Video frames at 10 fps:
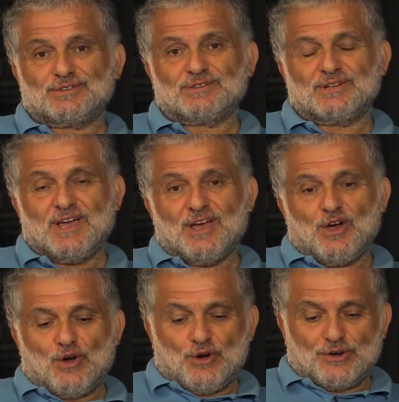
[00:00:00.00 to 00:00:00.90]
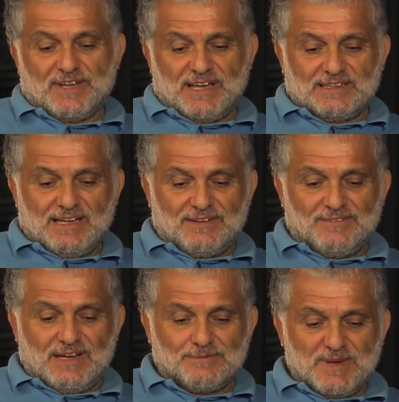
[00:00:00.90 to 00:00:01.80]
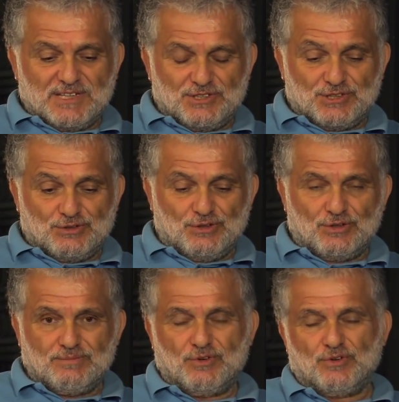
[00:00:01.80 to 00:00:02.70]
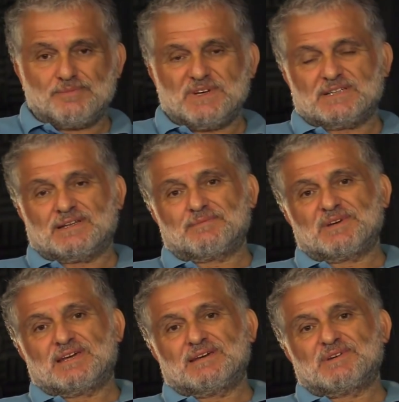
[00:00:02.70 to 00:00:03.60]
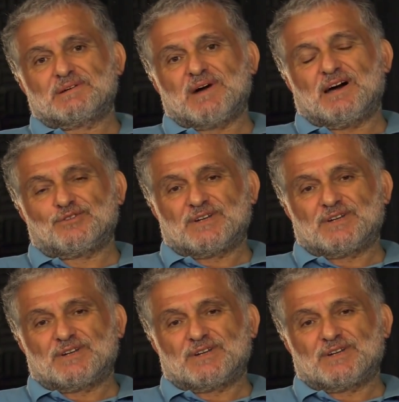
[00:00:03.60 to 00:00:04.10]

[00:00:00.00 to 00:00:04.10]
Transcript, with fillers: E, örnekler vermek istiyorum. Bunu bir tabii ki bir